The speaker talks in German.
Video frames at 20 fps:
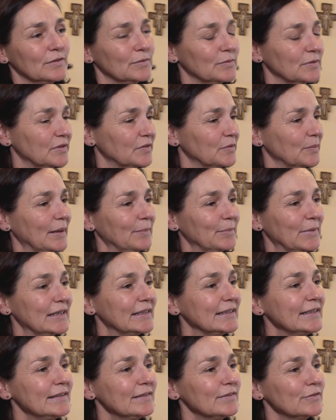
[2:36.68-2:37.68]
dass man es zweimal
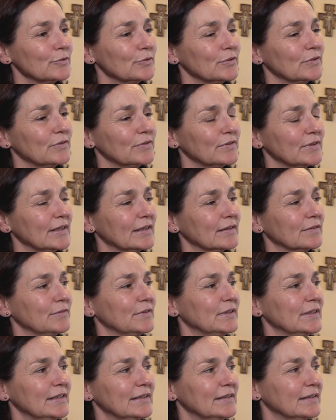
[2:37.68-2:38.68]
liest und
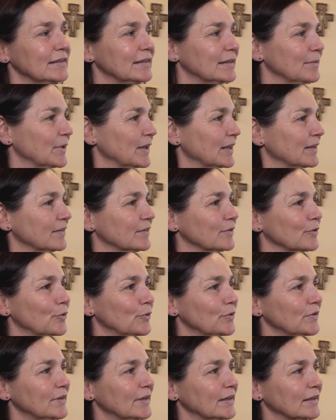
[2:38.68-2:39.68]
irgendwie nicht in dem ganzen
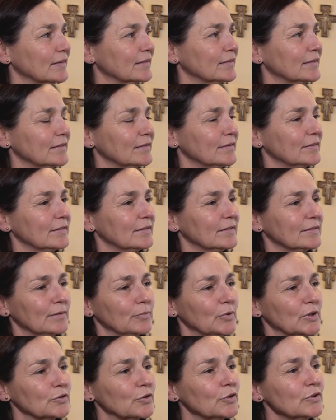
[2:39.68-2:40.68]
Kontext des,
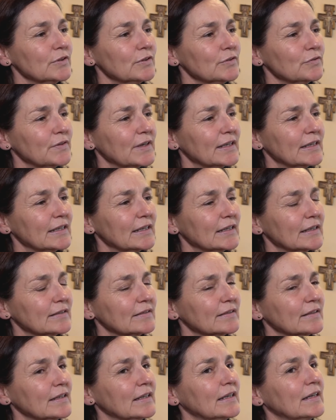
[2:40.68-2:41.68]
der Wortgottesfeier
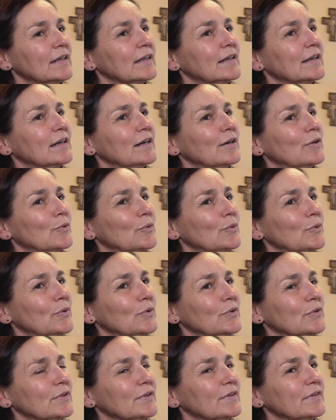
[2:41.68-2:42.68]
hat.
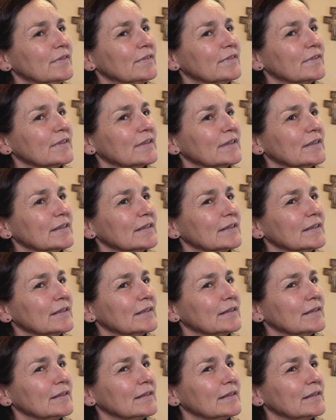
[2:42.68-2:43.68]
Und
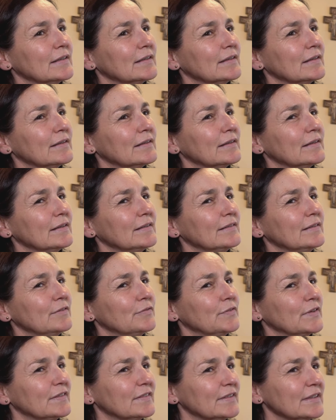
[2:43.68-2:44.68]
äh, es
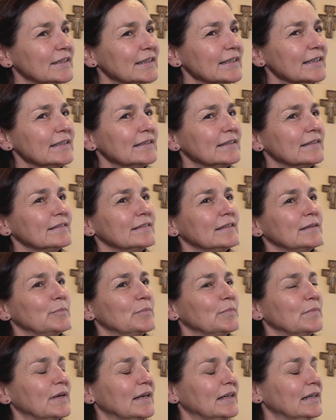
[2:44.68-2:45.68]
ist faszinierend, dass
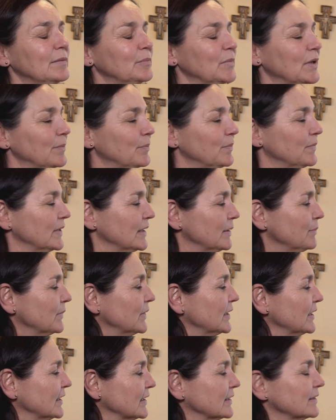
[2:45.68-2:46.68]
einem, einem eben
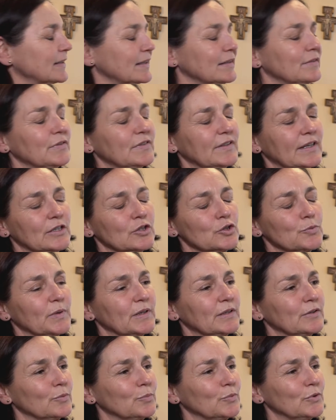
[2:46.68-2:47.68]
immer irgendetwas
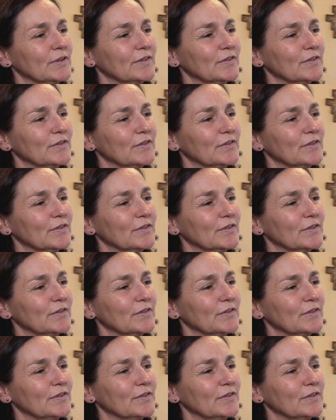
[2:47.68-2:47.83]
anspricht, obwohl